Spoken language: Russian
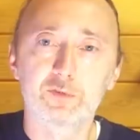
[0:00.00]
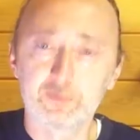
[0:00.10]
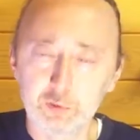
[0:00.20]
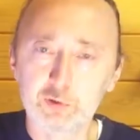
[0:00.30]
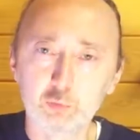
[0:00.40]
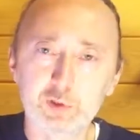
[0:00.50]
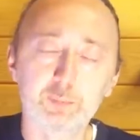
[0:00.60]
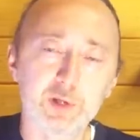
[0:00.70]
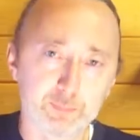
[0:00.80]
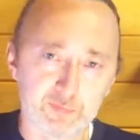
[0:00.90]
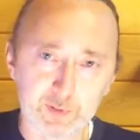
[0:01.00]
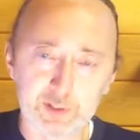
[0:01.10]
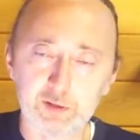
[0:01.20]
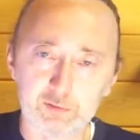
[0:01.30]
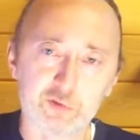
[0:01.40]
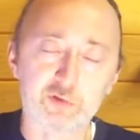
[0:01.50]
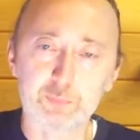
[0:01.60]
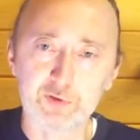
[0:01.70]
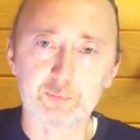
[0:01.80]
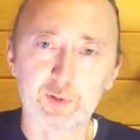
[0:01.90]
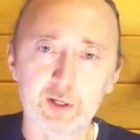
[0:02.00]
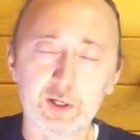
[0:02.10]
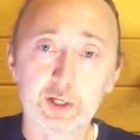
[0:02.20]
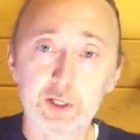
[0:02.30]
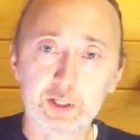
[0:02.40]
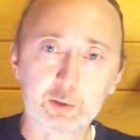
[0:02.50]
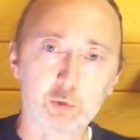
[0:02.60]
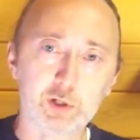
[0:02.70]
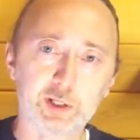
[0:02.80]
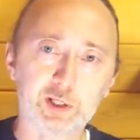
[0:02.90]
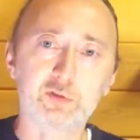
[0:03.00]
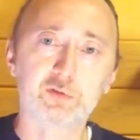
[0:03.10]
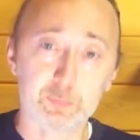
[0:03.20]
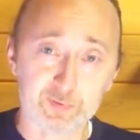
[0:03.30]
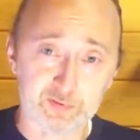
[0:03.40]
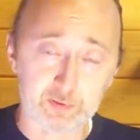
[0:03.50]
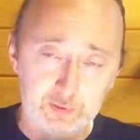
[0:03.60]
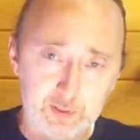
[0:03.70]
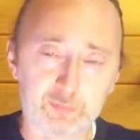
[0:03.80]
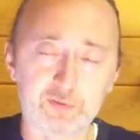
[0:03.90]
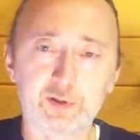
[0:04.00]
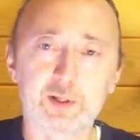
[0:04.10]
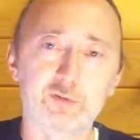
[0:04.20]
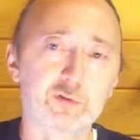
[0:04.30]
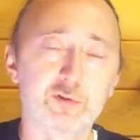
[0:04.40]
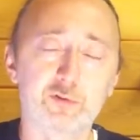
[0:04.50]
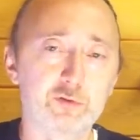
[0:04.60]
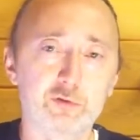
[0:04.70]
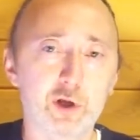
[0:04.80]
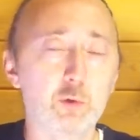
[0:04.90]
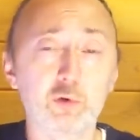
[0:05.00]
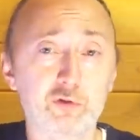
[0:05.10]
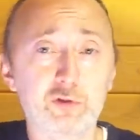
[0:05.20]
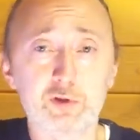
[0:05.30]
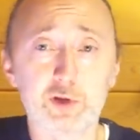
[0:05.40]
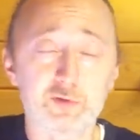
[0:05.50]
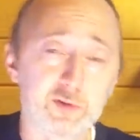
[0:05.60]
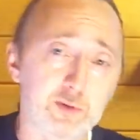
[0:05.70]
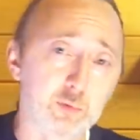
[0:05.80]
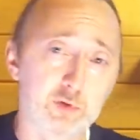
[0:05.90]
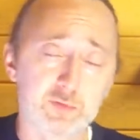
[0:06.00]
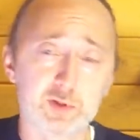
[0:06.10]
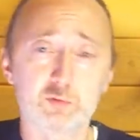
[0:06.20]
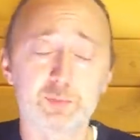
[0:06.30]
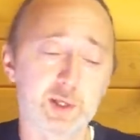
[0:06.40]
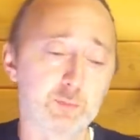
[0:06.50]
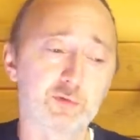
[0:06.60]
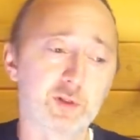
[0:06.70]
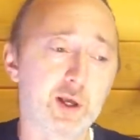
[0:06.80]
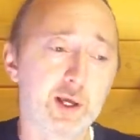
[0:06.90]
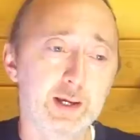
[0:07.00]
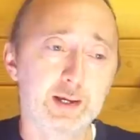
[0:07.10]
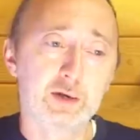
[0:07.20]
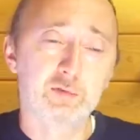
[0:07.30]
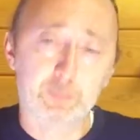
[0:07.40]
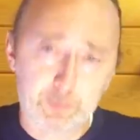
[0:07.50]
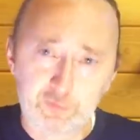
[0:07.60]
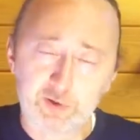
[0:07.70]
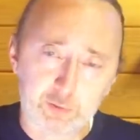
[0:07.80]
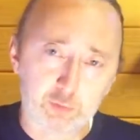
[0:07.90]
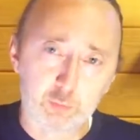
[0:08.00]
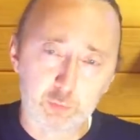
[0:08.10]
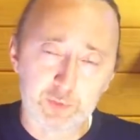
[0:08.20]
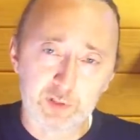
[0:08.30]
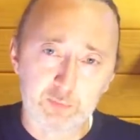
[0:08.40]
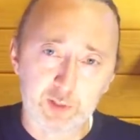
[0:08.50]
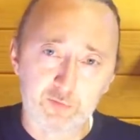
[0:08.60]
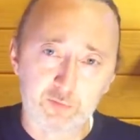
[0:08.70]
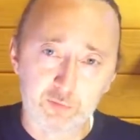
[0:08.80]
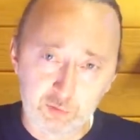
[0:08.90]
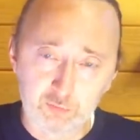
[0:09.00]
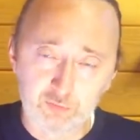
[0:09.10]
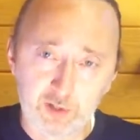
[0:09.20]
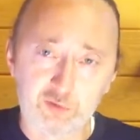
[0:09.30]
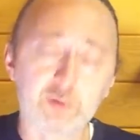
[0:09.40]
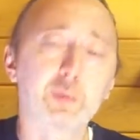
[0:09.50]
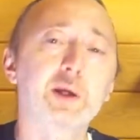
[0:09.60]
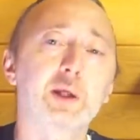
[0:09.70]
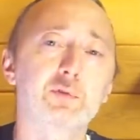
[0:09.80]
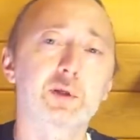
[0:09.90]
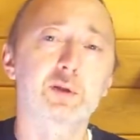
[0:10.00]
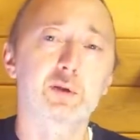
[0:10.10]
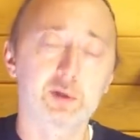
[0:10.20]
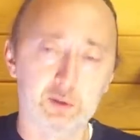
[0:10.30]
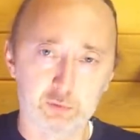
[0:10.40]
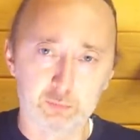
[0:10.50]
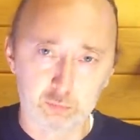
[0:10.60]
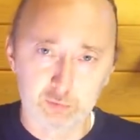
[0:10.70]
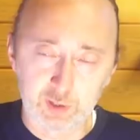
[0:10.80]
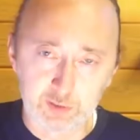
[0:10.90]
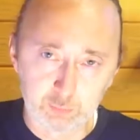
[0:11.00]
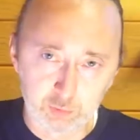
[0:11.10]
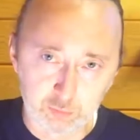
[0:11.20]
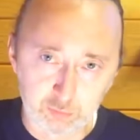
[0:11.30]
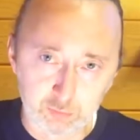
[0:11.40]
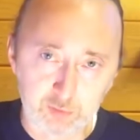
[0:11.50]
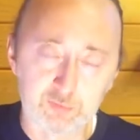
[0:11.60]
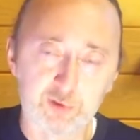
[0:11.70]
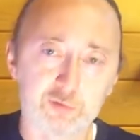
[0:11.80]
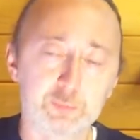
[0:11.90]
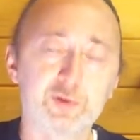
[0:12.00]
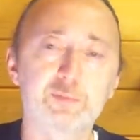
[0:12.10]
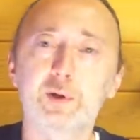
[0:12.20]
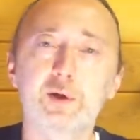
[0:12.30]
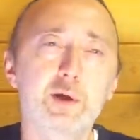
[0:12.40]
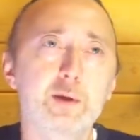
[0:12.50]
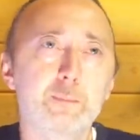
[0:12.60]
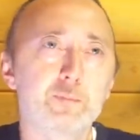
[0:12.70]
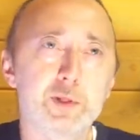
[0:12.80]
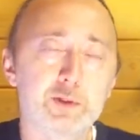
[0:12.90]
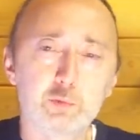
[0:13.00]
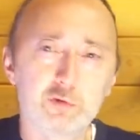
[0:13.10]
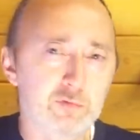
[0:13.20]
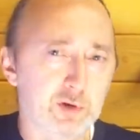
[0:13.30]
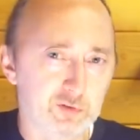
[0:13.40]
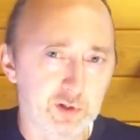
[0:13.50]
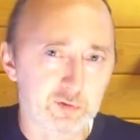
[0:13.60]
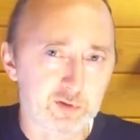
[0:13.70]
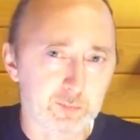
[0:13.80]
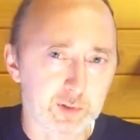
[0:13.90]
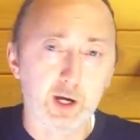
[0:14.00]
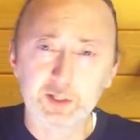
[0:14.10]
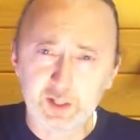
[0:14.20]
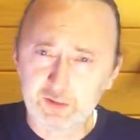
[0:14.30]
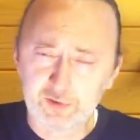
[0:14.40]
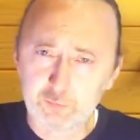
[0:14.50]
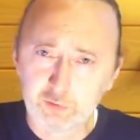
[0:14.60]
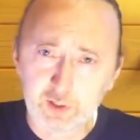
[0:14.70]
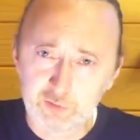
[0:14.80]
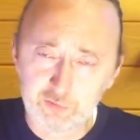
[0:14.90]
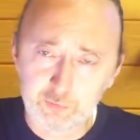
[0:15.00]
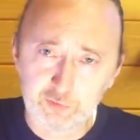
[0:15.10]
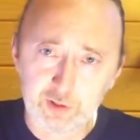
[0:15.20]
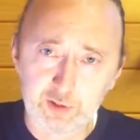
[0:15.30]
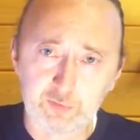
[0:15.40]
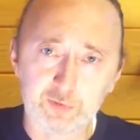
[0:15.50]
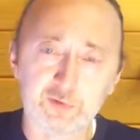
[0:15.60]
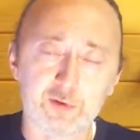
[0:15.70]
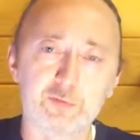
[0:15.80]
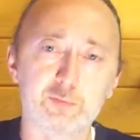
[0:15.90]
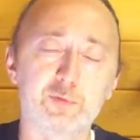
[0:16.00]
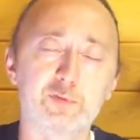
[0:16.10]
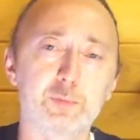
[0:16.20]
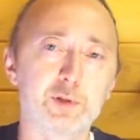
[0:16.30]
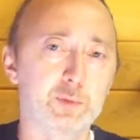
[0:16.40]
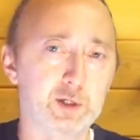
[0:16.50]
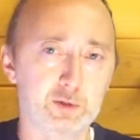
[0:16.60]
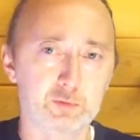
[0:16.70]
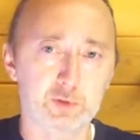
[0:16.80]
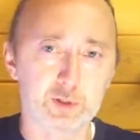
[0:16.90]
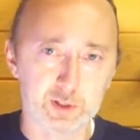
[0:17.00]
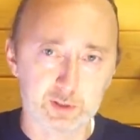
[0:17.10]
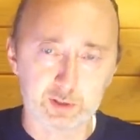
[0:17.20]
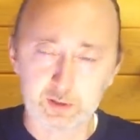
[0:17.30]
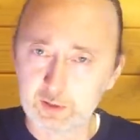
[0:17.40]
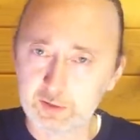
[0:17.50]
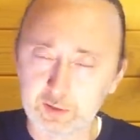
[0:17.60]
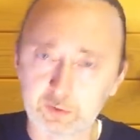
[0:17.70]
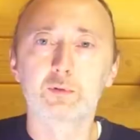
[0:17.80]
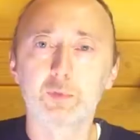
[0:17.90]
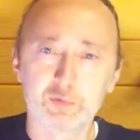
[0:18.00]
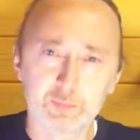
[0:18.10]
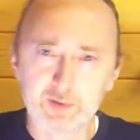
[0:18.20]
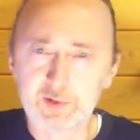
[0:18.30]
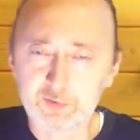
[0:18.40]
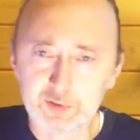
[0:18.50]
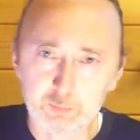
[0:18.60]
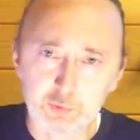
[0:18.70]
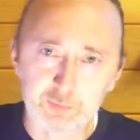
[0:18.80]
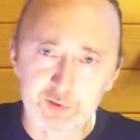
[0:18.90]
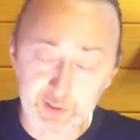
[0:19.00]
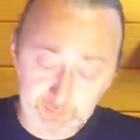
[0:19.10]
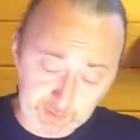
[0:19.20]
Сегодня утром я посмотрел ваши письма и кое-какие выписал, как всегда. Сейчас зачитаю, очень интересное будет видео, потому что вопросы, которые будут подниматься в нем, ваши и мои ответы, которые будут даны мною на ваши письма – это очень важные темы. Они касаются каждого человека, вне зависимости, понимает он это или нет. В общем, давайте не будем терять